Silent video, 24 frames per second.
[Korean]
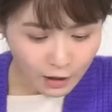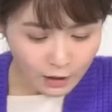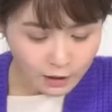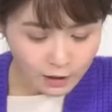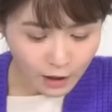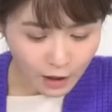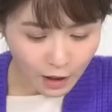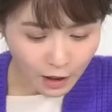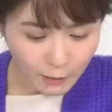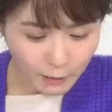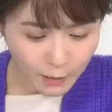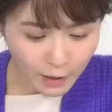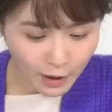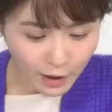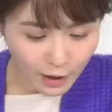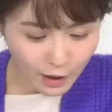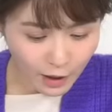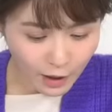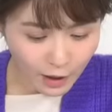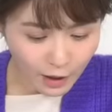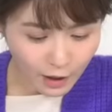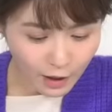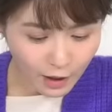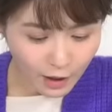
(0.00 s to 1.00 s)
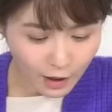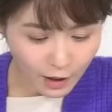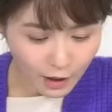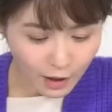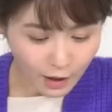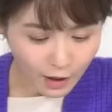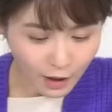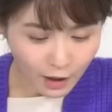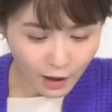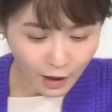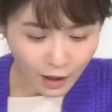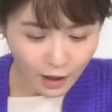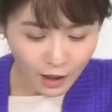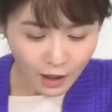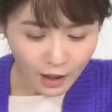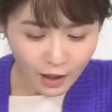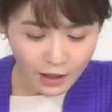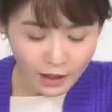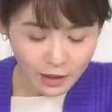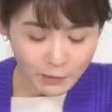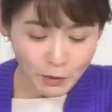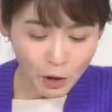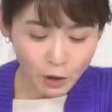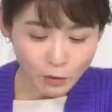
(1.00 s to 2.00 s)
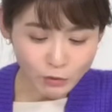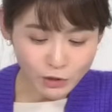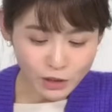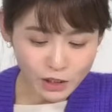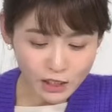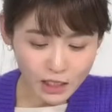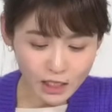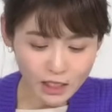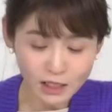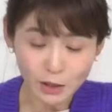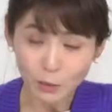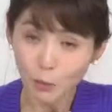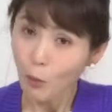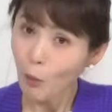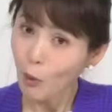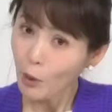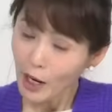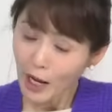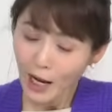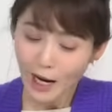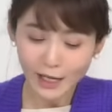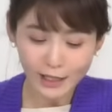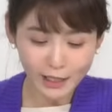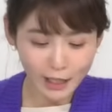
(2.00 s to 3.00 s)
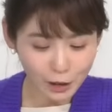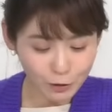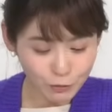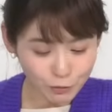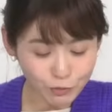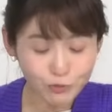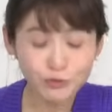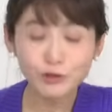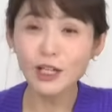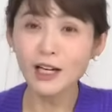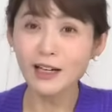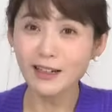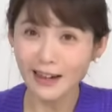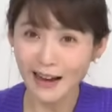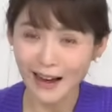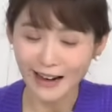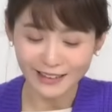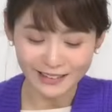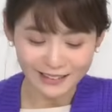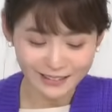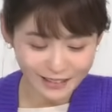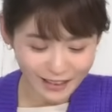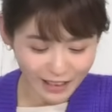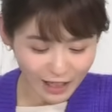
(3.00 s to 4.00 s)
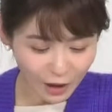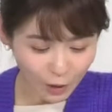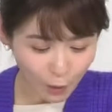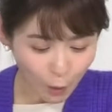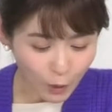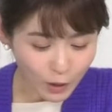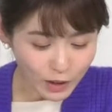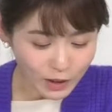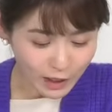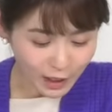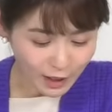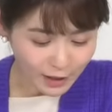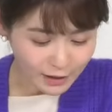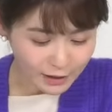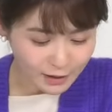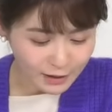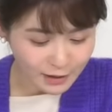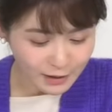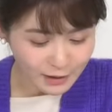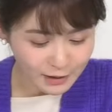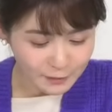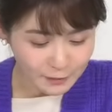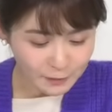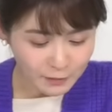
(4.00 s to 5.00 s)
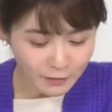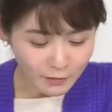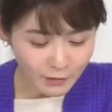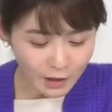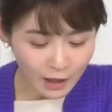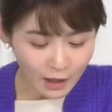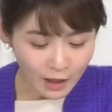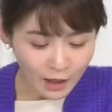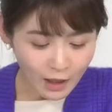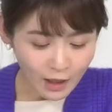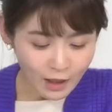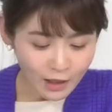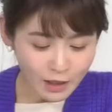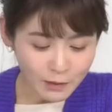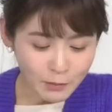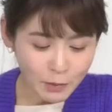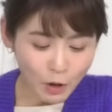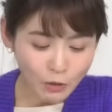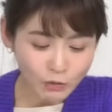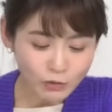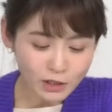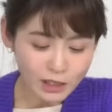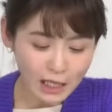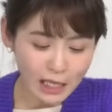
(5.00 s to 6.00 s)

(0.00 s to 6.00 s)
그 다음에 이명웅 씨가 이제 모래알갱이 무대를 하는데 거기 댓글은 이명웅